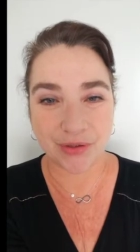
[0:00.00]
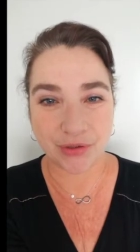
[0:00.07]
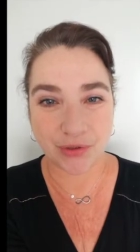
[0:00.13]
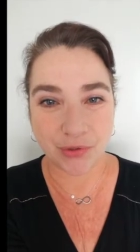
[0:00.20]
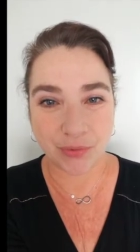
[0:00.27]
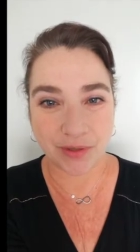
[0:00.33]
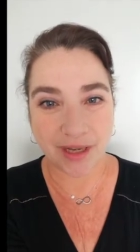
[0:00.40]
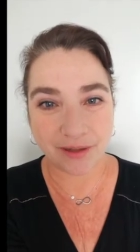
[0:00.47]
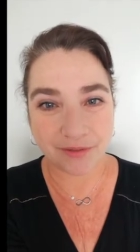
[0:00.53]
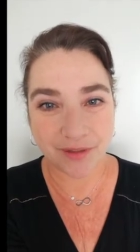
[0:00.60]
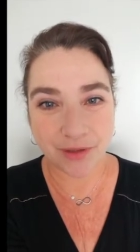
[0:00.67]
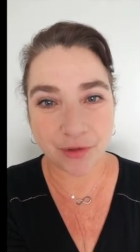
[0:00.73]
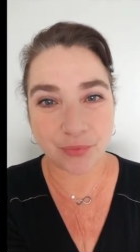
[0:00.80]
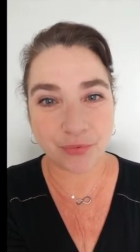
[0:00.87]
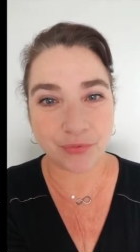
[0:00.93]
je suis
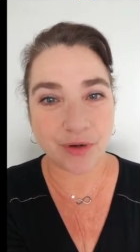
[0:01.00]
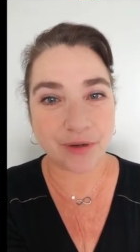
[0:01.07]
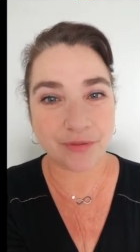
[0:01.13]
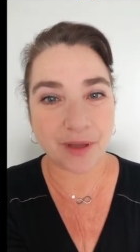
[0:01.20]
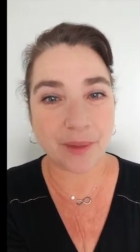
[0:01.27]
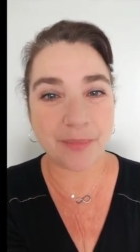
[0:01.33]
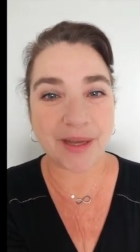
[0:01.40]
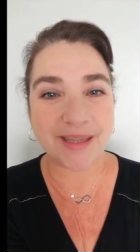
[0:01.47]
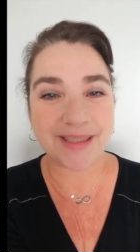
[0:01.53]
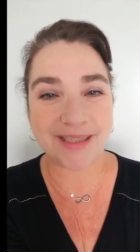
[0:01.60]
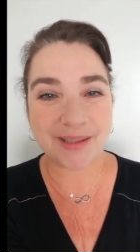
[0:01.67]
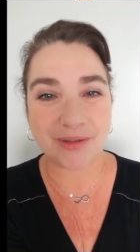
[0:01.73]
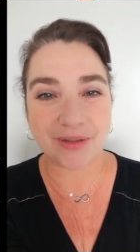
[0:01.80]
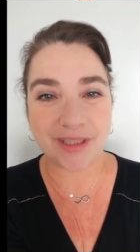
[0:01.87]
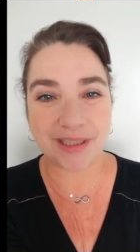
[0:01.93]
ravie de pouvoir faire
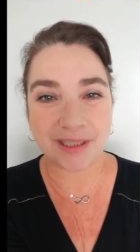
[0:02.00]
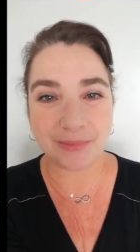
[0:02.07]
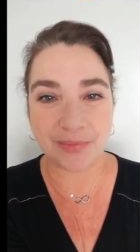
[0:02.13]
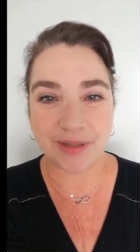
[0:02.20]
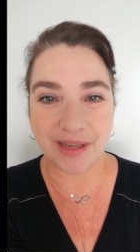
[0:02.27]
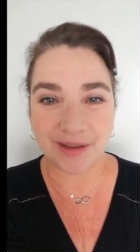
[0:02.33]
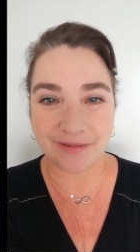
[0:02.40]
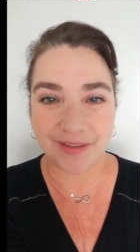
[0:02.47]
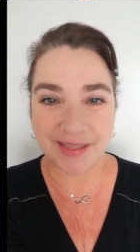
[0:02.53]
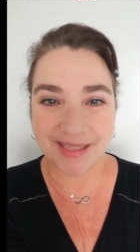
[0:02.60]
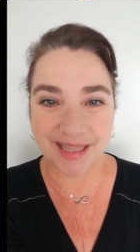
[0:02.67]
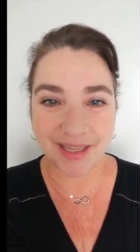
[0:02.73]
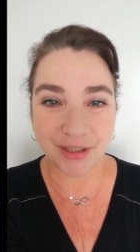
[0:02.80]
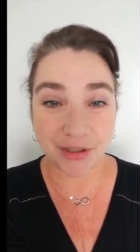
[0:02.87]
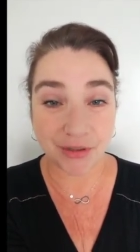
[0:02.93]
partie de l'équipe
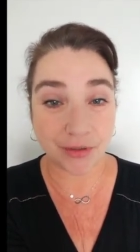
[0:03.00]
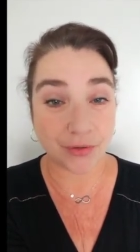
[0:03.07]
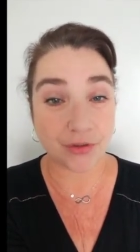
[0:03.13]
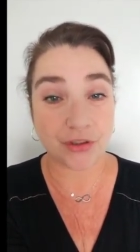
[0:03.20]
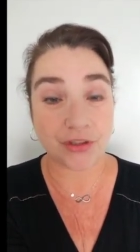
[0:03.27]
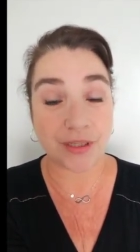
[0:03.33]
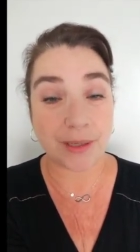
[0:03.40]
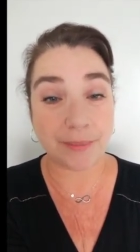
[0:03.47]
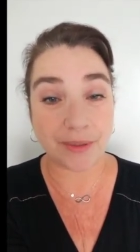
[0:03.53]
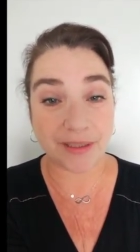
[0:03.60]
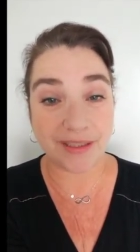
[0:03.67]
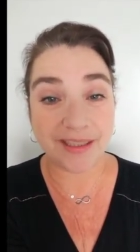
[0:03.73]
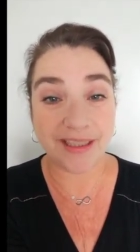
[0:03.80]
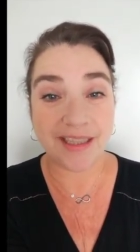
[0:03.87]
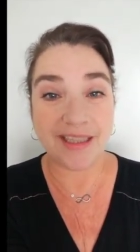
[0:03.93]
FSH. Quand j'ai
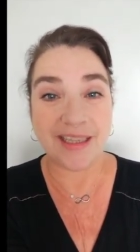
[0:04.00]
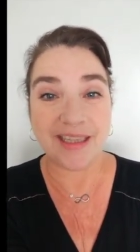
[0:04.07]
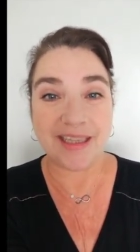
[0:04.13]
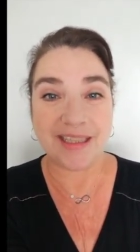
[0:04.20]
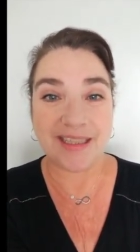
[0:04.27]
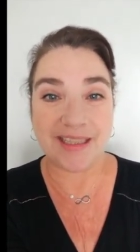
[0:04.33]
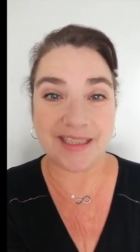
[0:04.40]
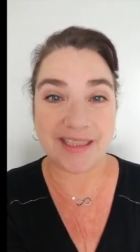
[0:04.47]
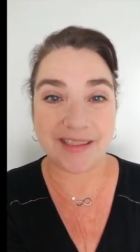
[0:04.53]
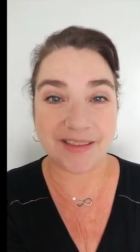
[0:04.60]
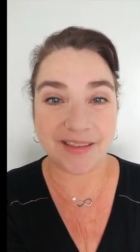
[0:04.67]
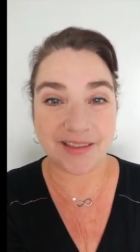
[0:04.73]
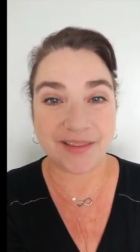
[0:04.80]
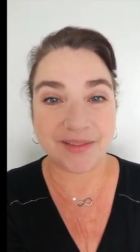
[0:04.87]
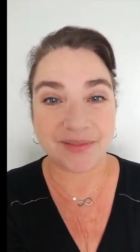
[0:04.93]
appris qu'ils
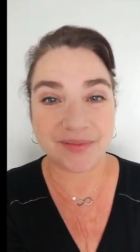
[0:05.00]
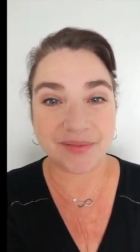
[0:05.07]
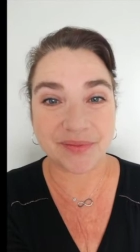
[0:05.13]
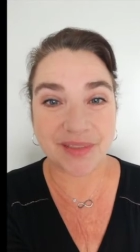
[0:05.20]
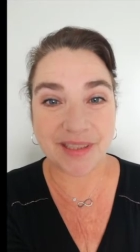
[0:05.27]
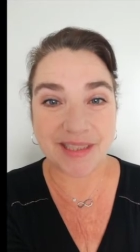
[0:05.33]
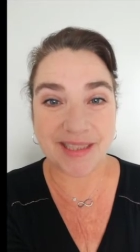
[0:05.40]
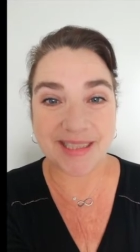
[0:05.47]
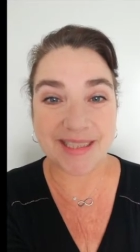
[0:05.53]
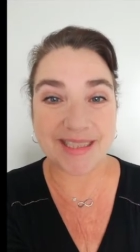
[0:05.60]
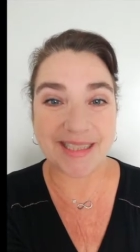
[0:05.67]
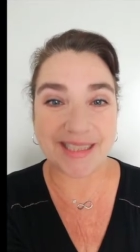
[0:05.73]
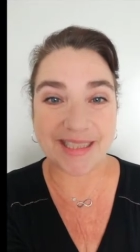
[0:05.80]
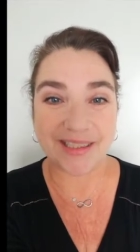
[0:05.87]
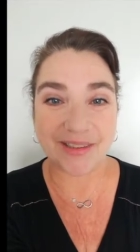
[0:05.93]
euh,
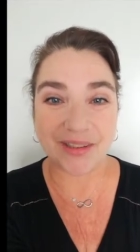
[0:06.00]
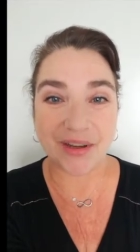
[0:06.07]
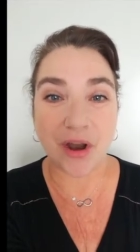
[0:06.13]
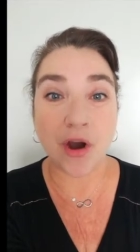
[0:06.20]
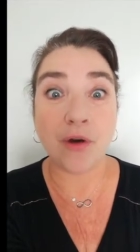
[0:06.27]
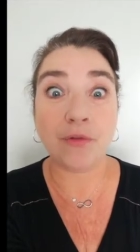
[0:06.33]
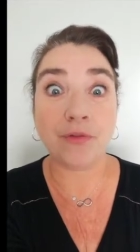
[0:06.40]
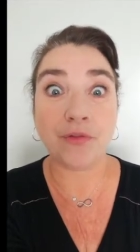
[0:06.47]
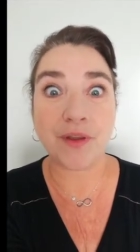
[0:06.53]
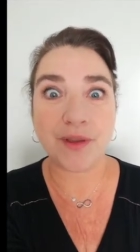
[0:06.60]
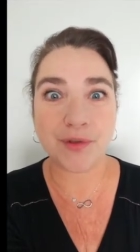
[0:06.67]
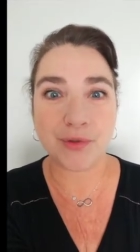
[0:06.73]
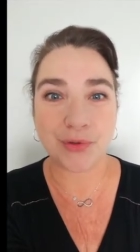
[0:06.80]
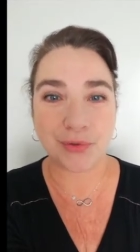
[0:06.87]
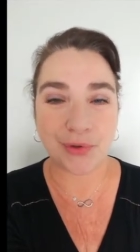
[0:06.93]
étaient
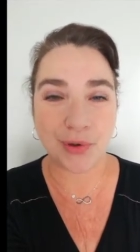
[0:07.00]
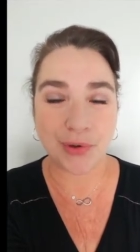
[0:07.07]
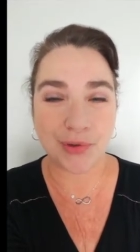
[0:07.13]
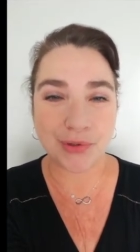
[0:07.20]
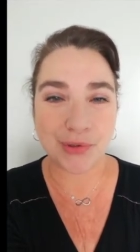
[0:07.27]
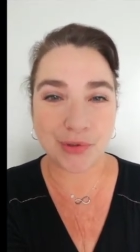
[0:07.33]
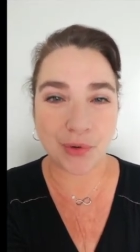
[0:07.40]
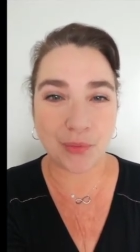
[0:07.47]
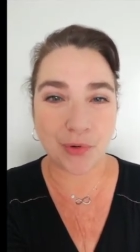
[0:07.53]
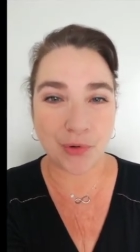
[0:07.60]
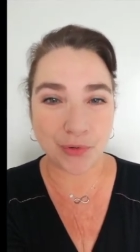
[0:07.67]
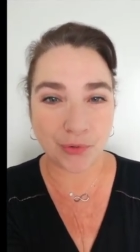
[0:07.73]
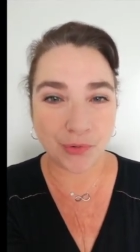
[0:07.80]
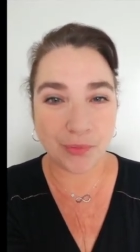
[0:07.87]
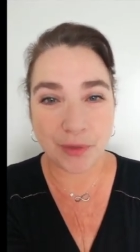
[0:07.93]
enfin sur, sur
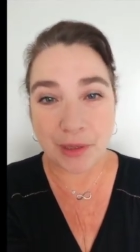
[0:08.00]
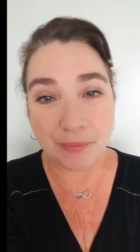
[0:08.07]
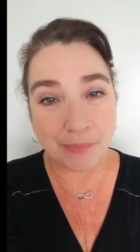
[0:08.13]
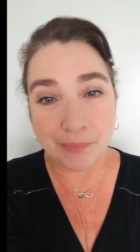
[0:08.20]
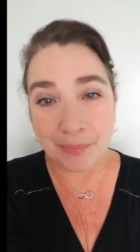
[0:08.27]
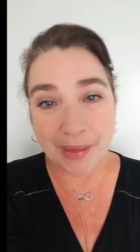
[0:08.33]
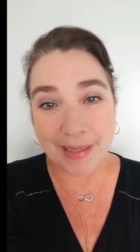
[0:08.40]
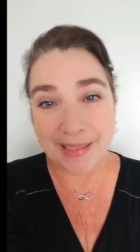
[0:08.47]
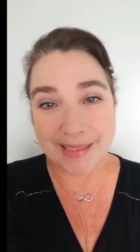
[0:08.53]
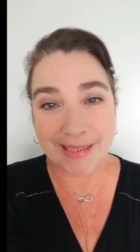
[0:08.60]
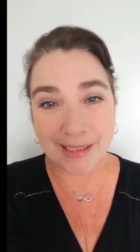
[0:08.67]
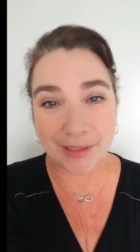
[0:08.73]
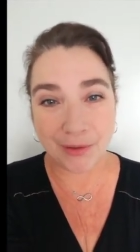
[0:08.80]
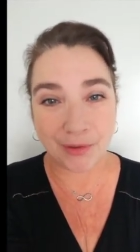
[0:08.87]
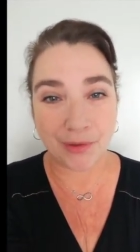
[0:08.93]
Bordeaux, ben, il me
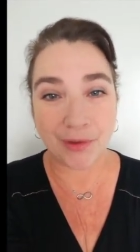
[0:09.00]
paraissait